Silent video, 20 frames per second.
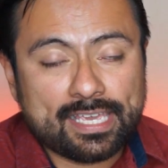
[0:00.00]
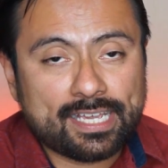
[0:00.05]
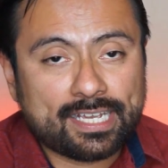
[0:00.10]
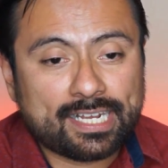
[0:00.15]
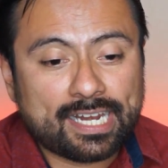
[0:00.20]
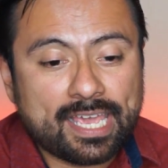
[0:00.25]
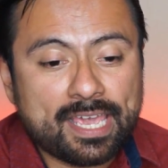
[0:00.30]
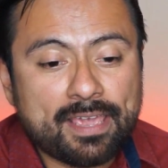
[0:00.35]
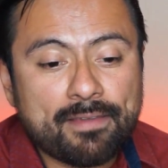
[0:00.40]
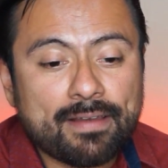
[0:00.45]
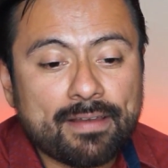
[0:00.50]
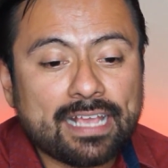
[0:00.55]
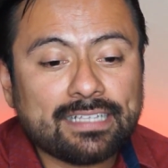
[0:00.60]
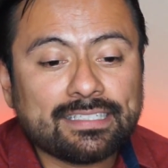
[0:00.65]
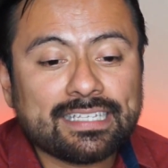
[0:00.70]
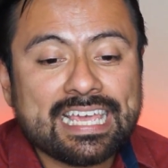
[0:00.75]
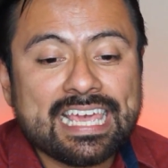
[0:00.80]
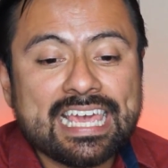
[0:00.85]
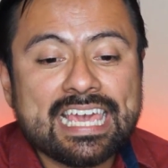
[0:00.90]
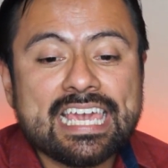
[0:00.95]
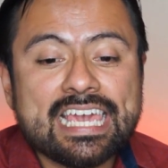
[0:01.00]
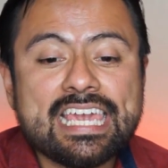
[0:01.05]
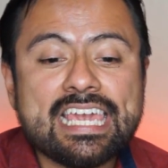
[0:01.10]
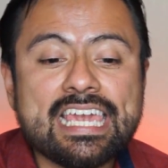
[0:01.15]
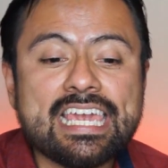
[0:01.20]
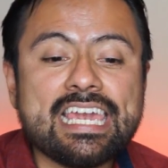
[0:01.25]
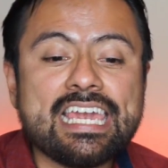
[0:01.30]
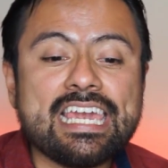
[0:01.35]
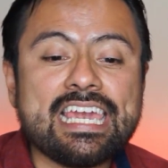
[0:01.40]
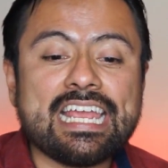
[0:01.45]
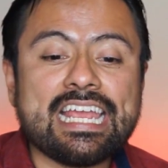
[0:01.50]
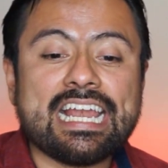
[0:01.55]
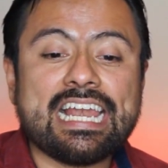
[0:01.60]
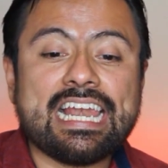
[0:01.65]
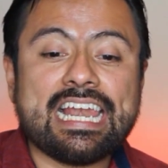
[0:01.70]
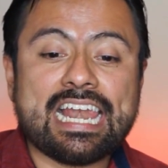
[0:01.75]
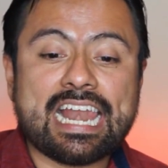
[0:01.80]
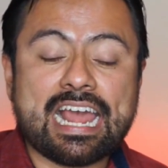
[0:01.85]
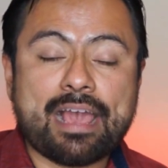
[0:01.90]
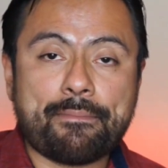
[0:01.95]
Increíbles y
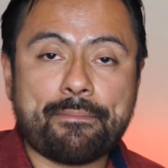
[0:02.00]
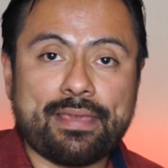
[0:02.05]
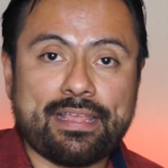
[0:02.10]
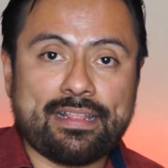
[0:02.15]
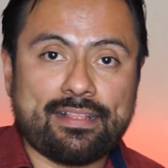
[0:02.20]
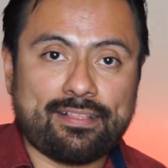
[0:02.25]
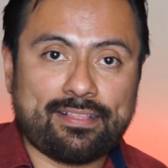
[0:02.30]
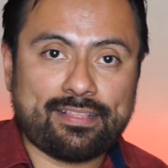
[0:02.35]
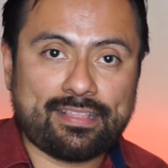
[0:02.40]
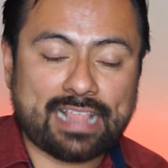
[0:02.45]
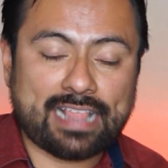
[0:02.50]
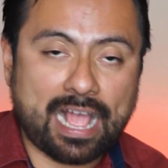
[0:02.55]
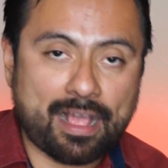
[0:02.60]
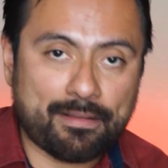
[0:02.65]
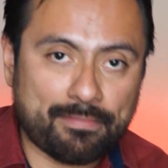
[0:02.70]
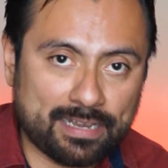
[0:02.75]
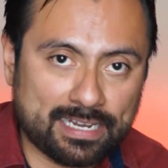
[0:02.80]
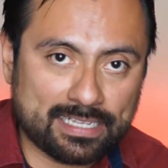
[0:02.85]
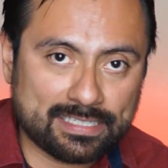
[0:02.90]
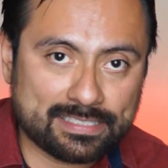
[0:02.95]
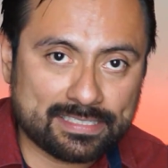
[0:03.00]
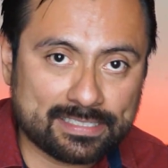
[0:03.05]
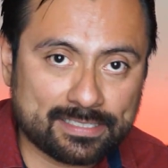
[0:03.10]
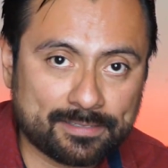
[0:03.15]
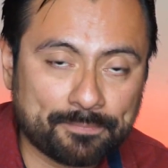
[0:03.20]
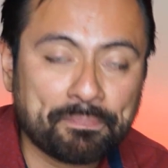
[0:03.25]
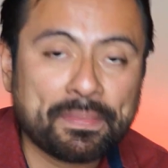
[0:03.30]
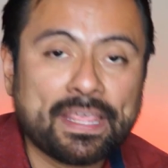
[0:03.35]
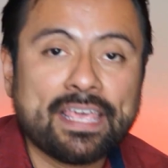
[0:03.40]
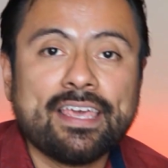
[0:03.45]
lamentables.